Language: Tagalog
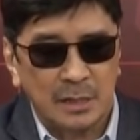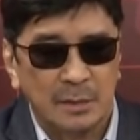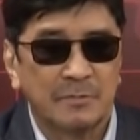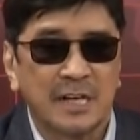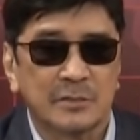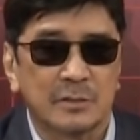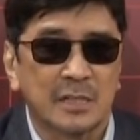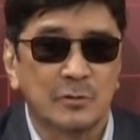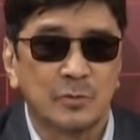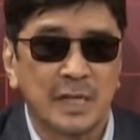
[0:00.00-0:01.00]
i-factor
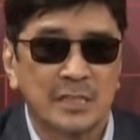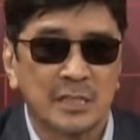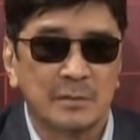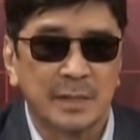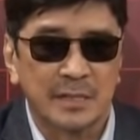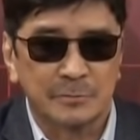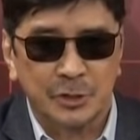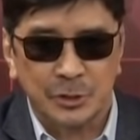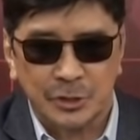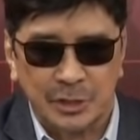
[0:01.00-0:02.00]
din ho natin yung mga
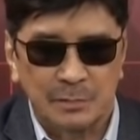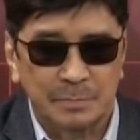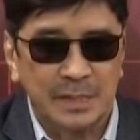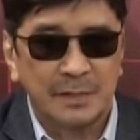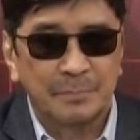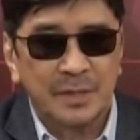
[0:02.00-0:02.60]
research company,